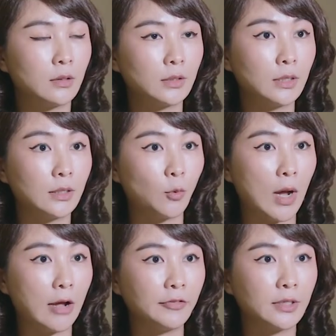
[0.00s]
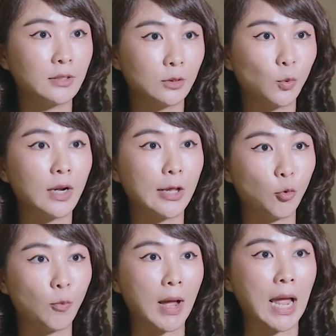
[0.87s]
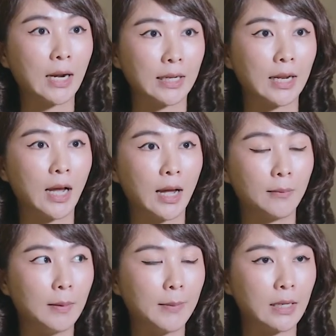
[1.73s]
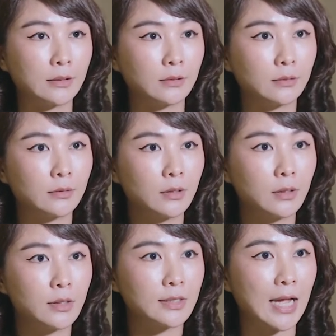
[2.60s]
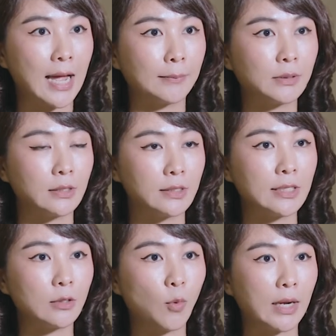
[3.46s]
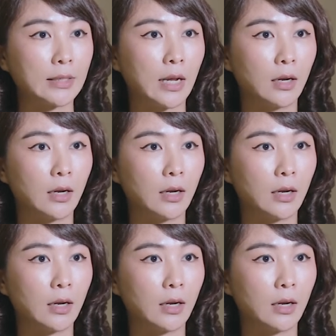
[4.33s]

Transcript: ถือว่าฟื้นตัวเร็วมากเลยนะคะ ประมาณ3-4วันเนี่ย